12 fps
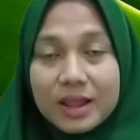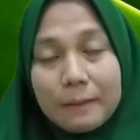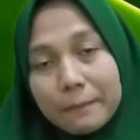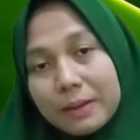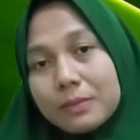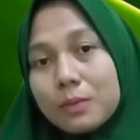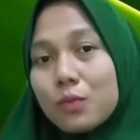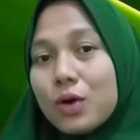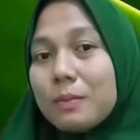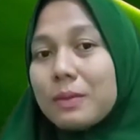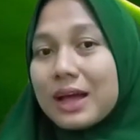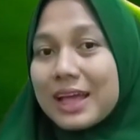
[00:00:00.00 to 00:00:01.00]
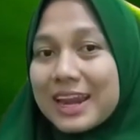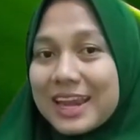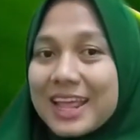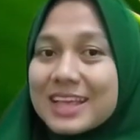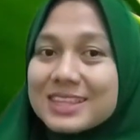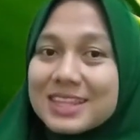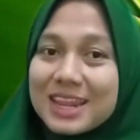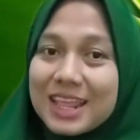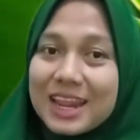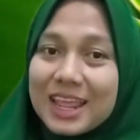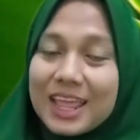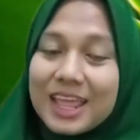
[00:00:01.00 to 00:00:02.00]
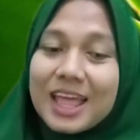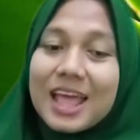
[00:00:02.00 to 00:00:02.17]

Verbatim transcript: dapat membuat makanannya sendiri.